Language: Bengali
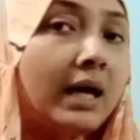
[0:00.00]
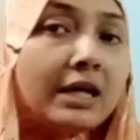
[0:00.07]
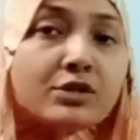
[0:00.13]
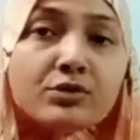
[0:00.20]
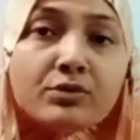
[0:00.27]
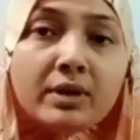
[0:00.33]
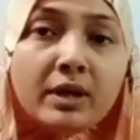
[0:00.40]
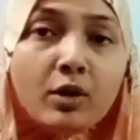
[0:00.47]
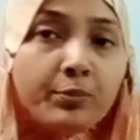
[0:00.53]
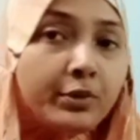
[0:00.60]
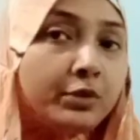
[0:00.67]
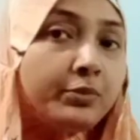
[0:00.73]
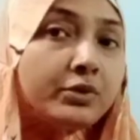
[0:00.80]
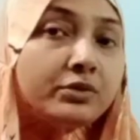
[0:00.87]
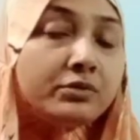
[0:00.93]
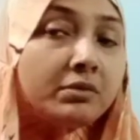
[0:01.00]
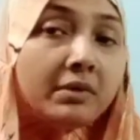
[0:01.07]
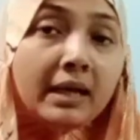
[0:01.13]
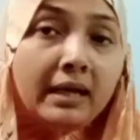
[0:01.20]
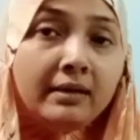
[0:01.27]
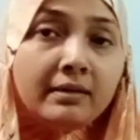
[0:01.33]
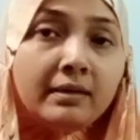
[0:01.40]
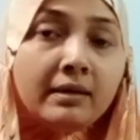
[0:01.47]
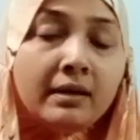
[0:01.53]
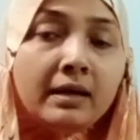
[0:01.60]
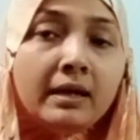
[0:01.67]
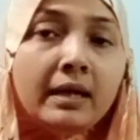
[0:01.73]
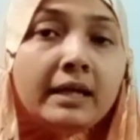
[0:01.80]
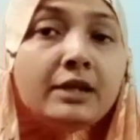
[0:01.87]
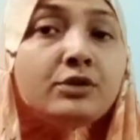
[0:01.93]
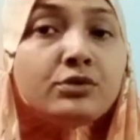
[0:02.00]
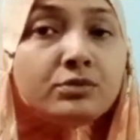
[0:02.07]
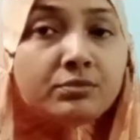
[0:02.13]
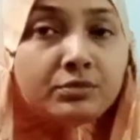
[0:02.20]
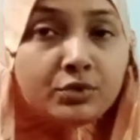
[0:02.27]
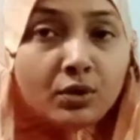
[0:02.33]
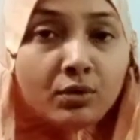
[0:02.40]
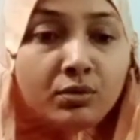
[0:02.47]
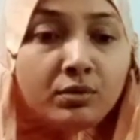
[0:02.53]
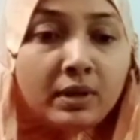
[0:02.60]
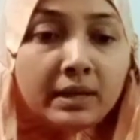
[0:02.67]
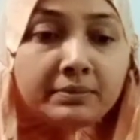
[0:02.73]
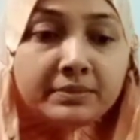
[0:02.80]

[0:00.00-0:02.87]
আসলে অপরিবর্তিত নেই কিন্তু যখন